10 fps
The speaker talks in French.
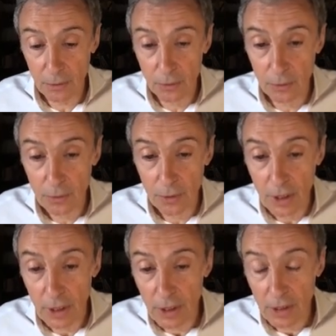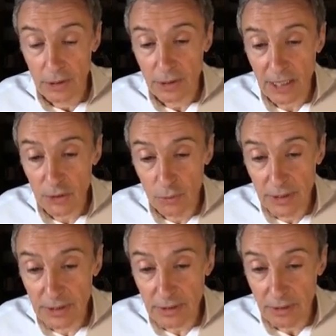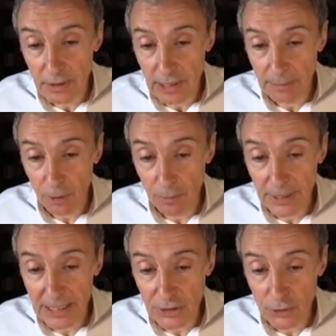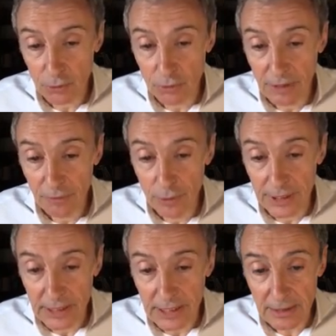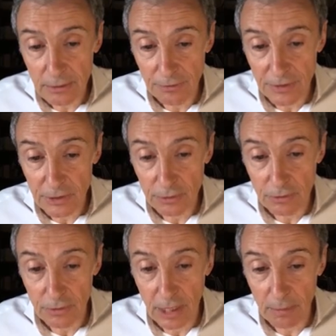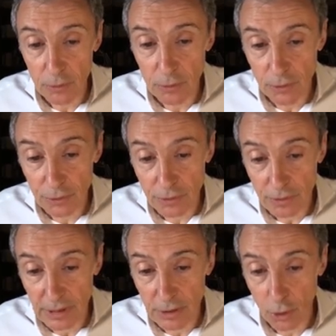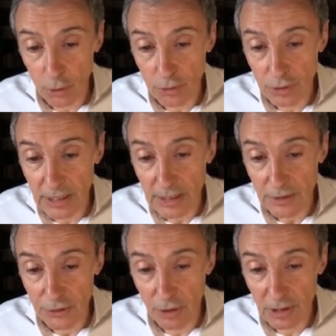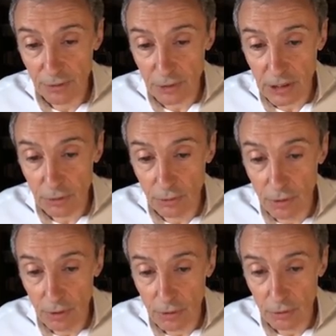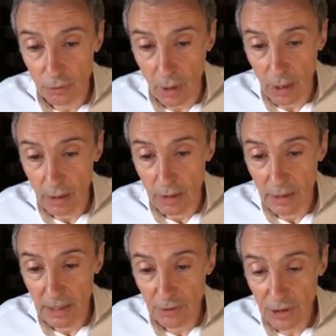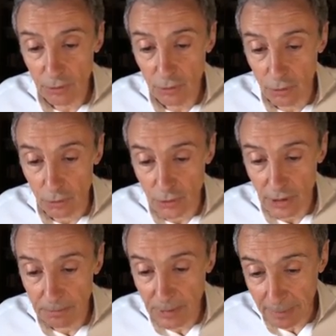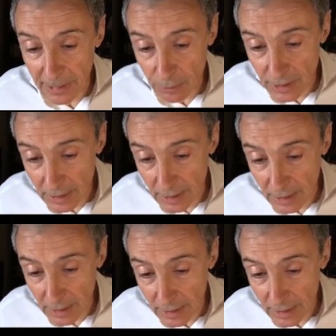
eux, traduisent la propagation de l'influx électrique de façon harmonieuse et coordonnée dans les ventricules droit et ventricule gauche. Et puis après, on a